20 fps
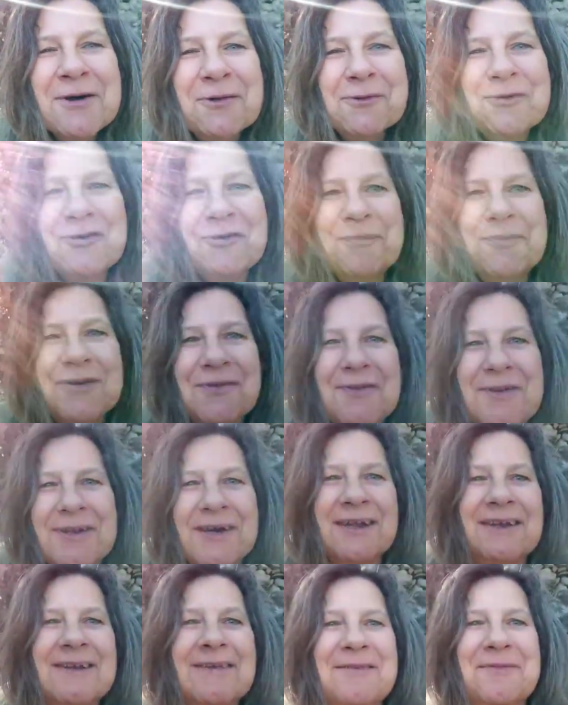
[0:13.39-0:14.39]
Und ich bin wieder
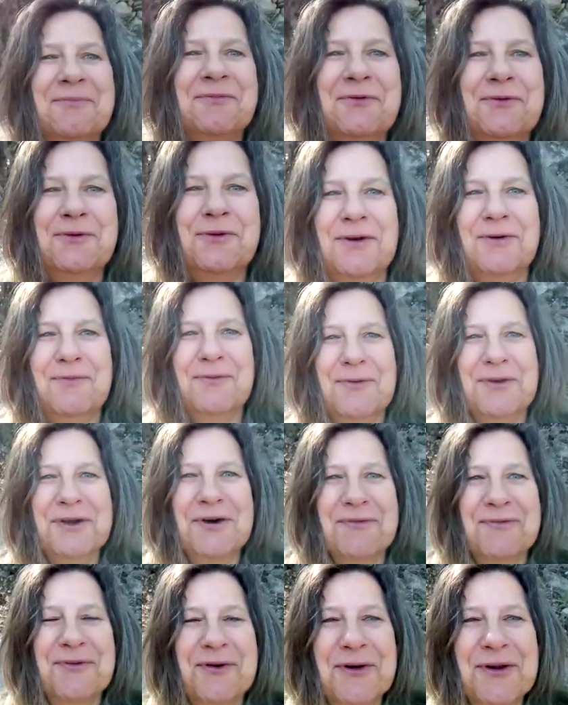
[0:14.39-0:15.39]
an diesem wunder
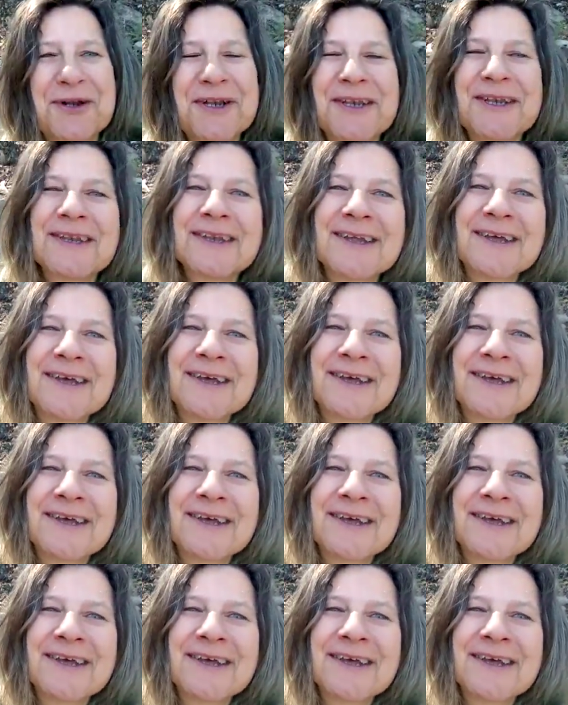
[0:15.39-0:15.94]
wundervollen